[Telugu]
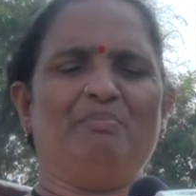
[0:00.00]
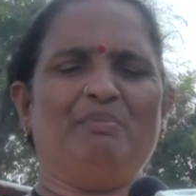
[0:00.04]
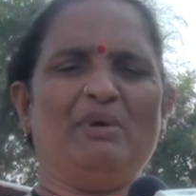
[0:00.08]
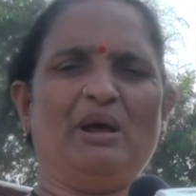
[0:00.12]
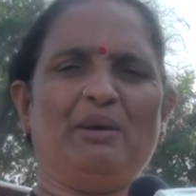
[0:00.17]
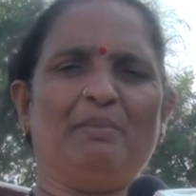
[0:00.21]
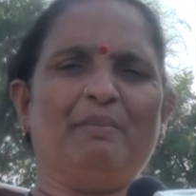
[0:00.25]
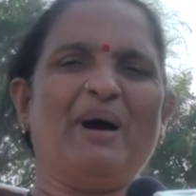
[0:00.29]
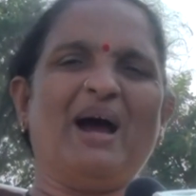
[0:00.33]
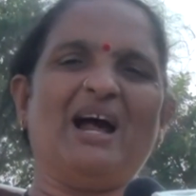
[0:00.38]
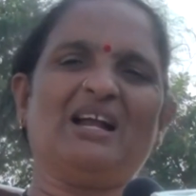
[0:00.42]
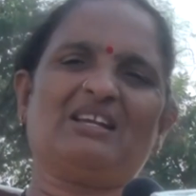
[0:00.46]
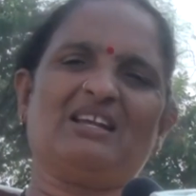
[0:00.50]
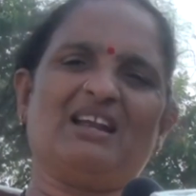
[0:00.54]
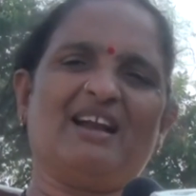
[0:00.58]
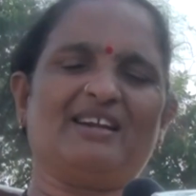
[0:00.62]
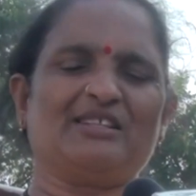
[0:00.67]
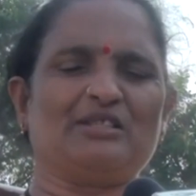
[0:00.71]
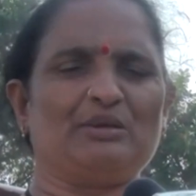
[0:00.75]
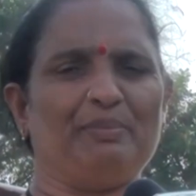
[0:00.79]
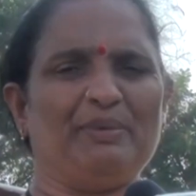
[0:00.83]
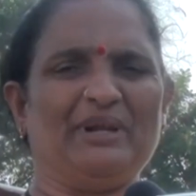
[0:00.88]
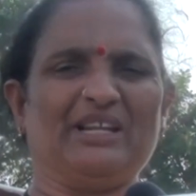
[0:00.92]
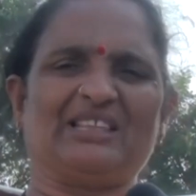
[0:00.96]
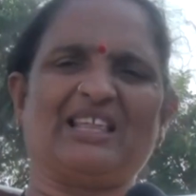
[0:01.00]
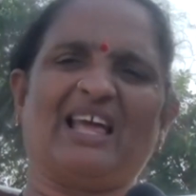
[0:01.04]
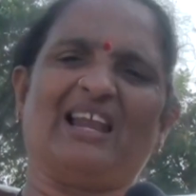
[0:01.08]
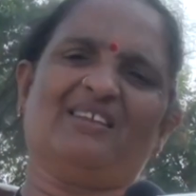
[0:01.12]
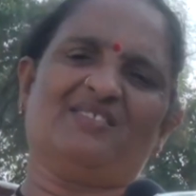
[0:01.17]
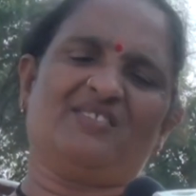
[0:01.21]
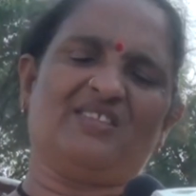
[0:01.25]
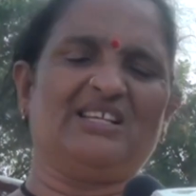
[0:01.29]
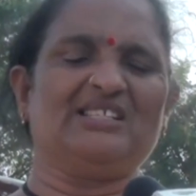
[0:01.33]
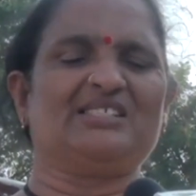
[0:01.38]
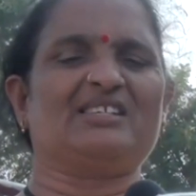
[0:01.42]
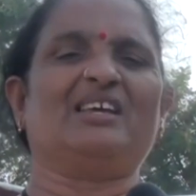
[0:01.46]
మేము మాట్లాడుతూ మీరు
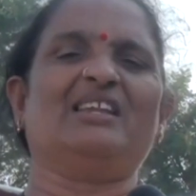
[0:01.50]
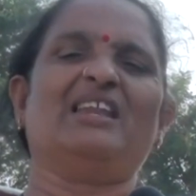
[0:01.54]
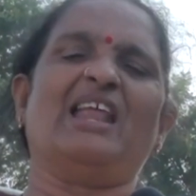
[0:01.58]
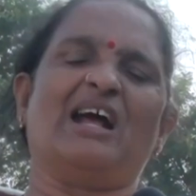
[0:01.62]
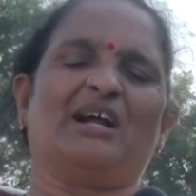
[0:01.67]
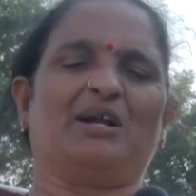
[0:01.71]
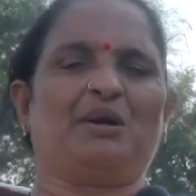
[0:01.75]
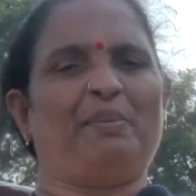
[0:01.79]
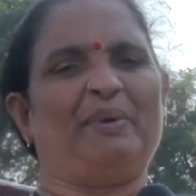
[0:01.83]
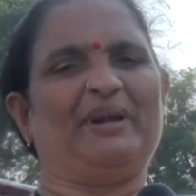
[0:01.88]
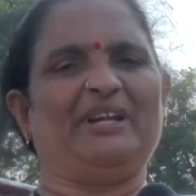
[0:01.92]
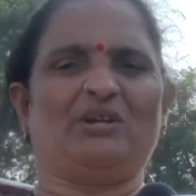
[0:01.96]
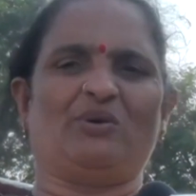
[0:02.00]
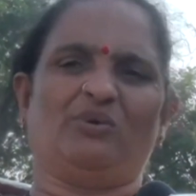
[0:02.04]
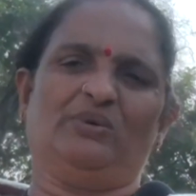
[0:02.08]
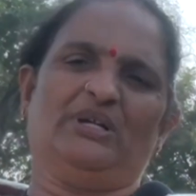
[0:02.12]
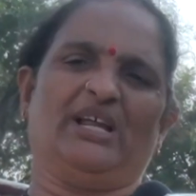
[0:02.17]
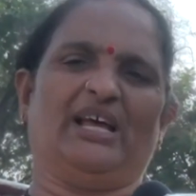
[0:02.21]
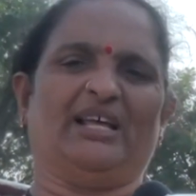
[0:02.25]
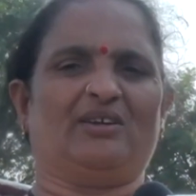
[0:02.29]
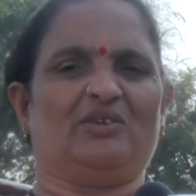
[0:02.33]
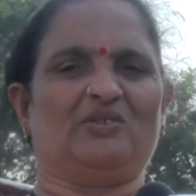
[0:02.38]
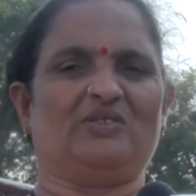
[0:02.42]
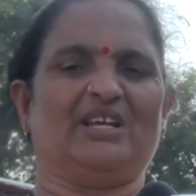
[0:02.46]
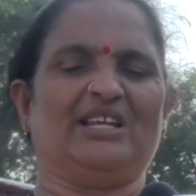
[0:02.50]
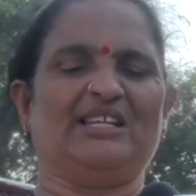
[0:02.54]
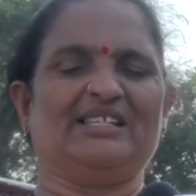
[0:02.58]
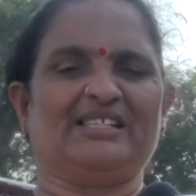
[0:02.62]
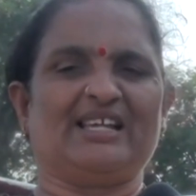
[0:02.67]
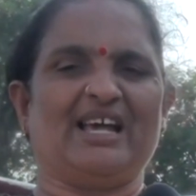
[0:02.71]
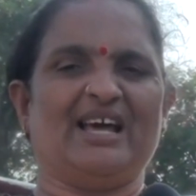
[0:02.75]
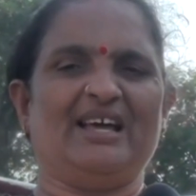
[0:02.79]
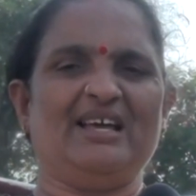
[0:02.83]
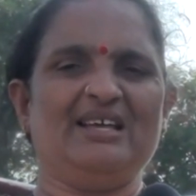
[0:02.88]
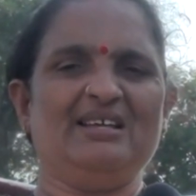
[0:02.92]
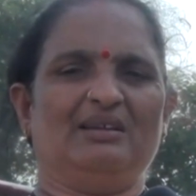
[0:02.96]
తల తీసుకెళ్ళి ఎక్కడ పెట్టుకుంటారో
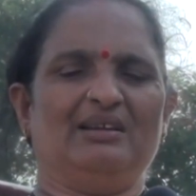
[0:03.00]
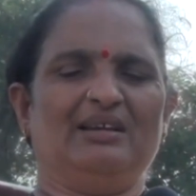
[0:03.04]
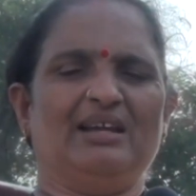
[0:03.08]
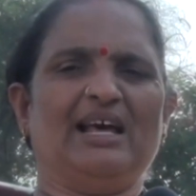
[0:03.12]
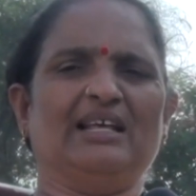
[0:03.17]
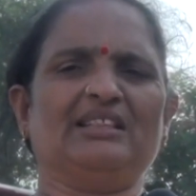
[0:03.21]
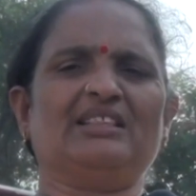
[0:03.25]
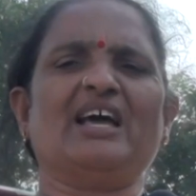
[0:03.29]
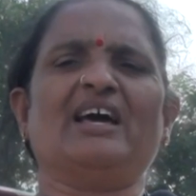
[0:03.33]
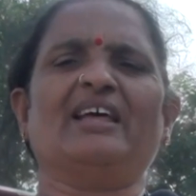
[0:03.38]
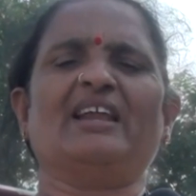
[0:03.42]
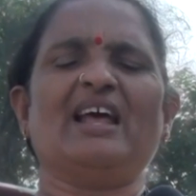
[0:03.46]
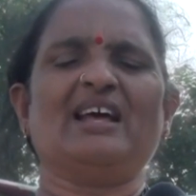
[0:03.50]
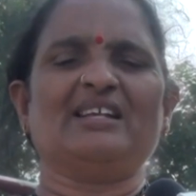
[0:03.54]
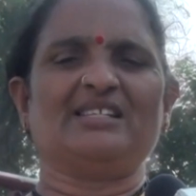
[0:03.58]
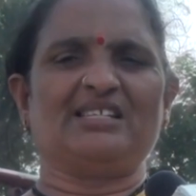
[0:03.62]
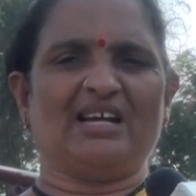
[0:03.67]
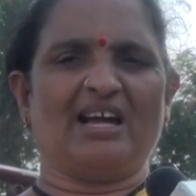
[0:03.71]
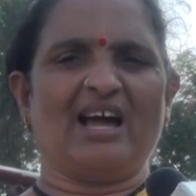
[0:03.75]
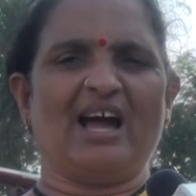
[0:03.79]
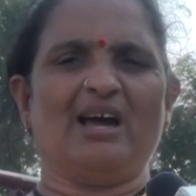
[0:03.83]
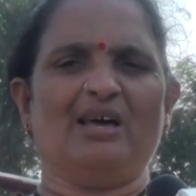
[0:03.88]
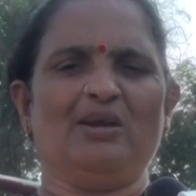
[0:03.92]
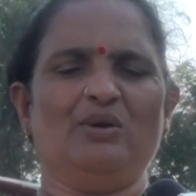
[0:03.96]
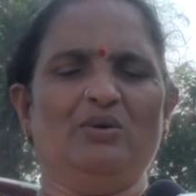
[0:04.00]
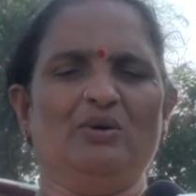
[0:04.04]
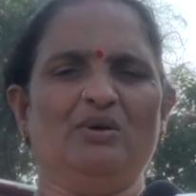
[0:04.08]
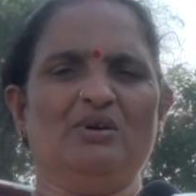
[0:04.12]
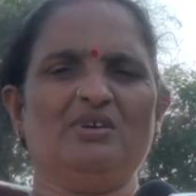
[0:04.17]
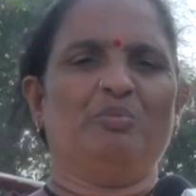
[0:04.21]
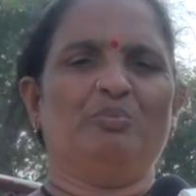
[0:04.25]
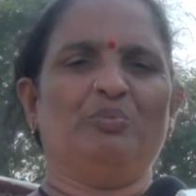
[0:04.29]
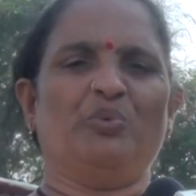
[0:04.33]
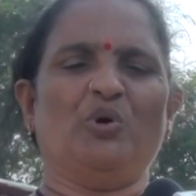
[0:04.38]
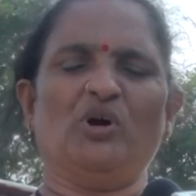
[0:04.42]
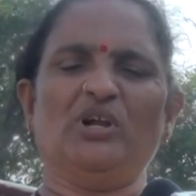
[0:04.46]
తెలుసా లేకపోతే అరాచకాలు
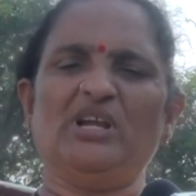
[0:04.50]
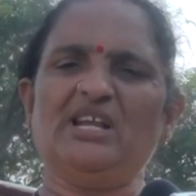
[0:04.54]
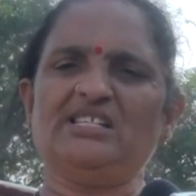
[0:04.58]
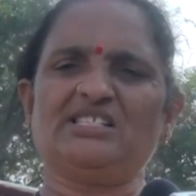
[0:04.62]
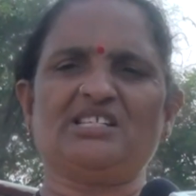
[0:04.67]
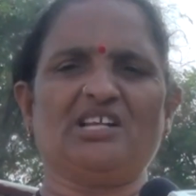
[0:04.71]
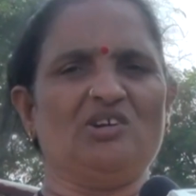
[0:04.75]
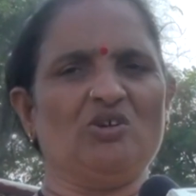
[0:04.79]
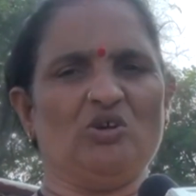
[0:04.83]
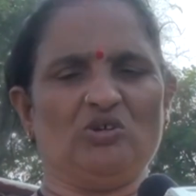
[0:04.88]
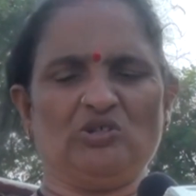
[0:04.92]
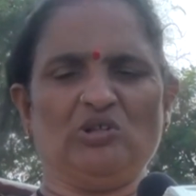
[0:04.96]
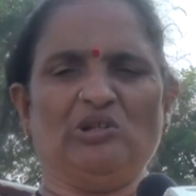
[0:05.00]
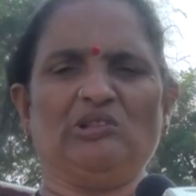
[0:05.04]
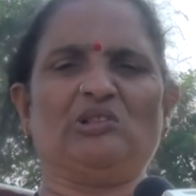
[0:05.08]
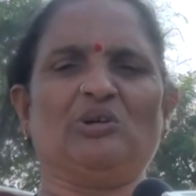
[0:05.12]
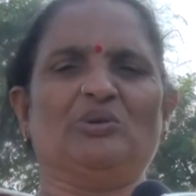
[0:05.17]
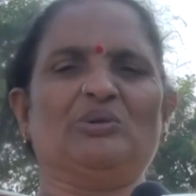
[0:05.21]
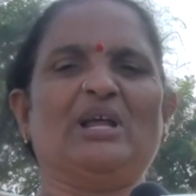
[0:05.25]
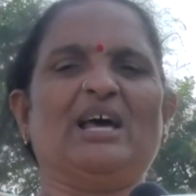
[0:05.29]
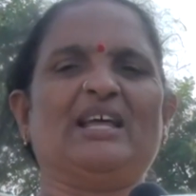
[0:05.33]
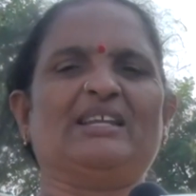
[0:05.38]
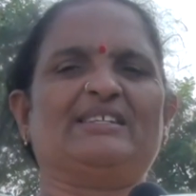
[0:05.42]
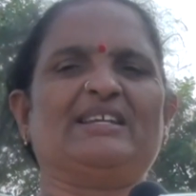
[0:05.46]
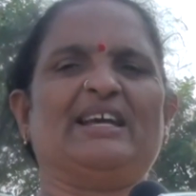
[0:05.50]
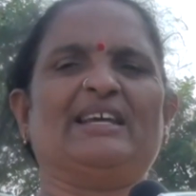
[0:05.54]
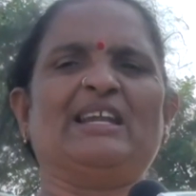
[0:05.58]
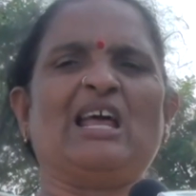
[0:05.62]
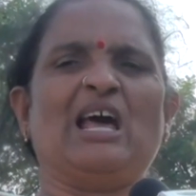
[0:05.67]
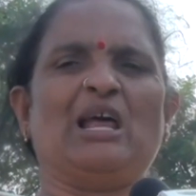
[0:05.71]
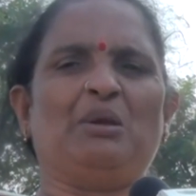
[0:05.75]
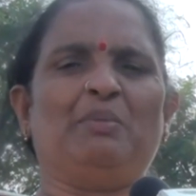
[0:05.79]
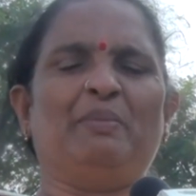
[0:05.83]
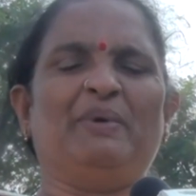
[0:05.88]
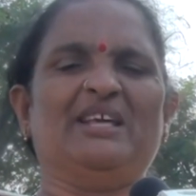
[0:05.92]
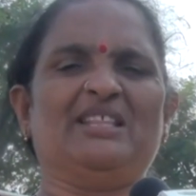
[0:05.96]
పోలీసులు వదులుతున్నారు
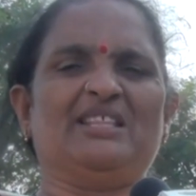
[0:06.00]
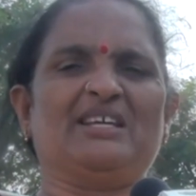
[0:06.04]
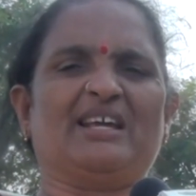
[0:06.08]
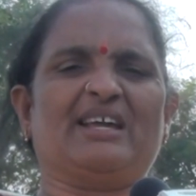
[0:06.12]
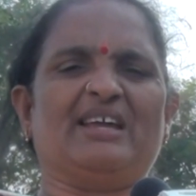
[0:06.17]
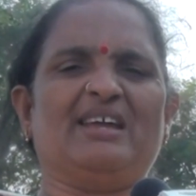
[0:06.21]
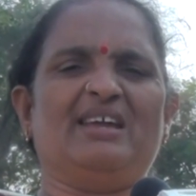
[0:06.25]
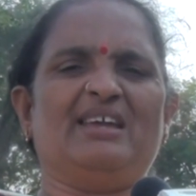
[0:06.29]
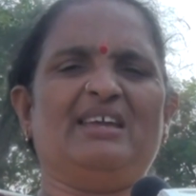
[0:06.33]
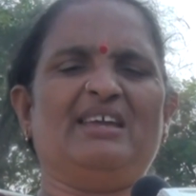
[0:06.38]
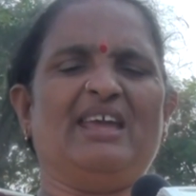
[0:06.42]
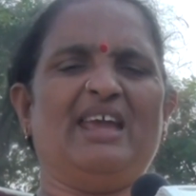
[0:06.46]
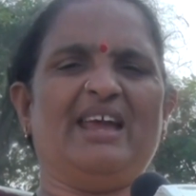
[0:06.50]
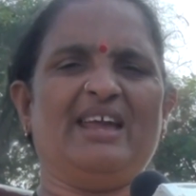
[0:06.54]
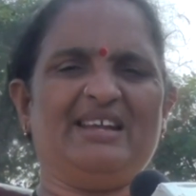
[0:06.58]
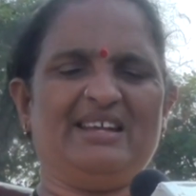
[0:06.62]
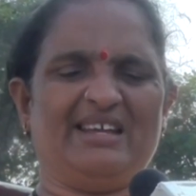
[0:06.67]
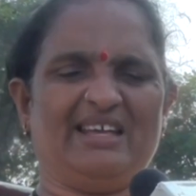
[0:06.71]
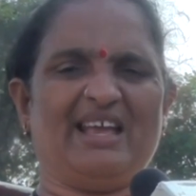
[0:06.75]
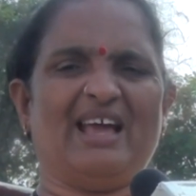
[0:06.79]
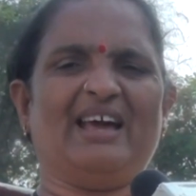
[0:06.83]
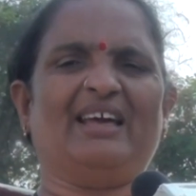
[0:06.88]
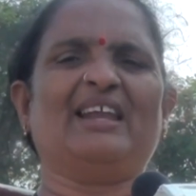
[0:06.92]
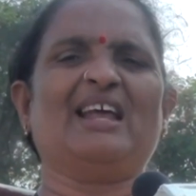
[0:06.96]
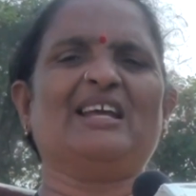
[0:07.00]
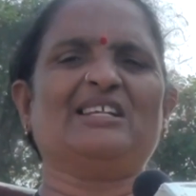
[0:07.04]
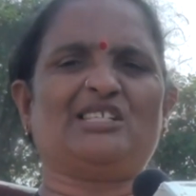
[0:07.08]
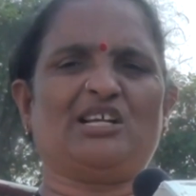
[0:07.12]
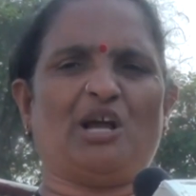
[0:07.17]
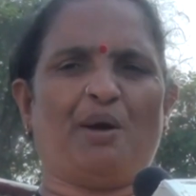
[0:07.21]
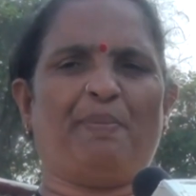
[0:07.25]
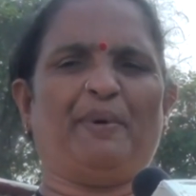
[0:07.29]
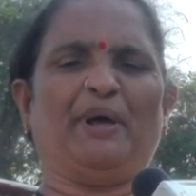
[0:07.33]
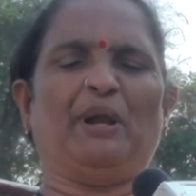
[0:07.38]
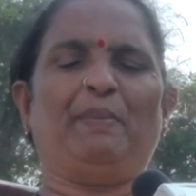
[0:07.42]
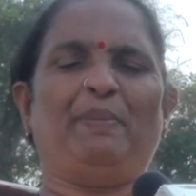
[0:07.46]
జనాల మీదకి ఏంటి
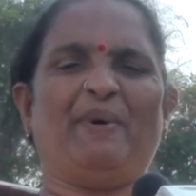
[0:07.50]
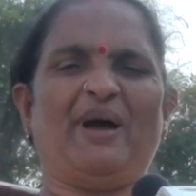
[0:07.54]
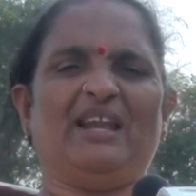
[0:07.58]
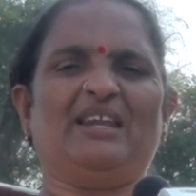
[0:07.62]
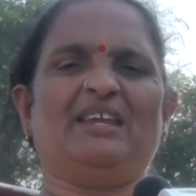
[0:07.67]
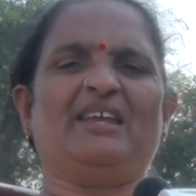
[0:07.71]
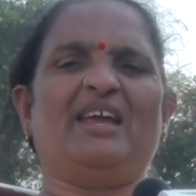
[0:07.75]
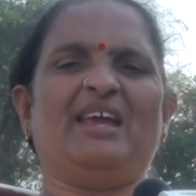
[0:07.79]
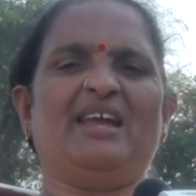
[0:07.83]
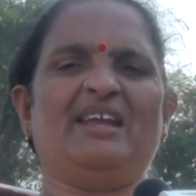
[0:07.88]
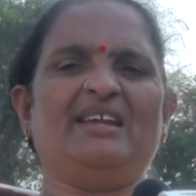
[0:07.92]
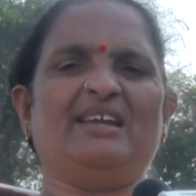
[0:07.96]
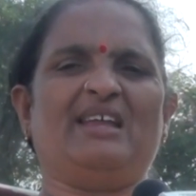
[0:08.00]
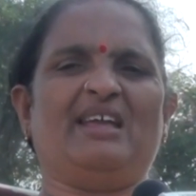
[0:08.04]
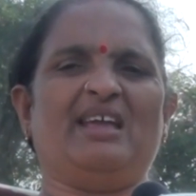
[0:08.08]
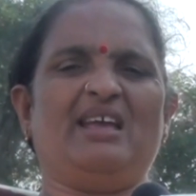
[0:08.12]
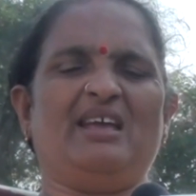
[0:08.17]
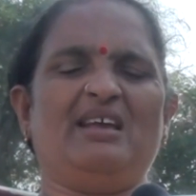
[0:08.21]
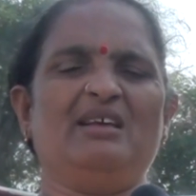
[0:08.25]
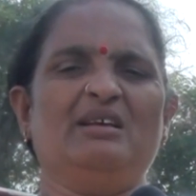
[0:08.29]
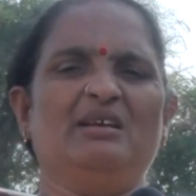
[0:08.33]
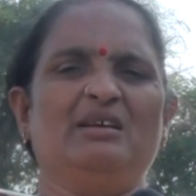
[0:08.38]
అరాచక పరిపాలన ఏంటి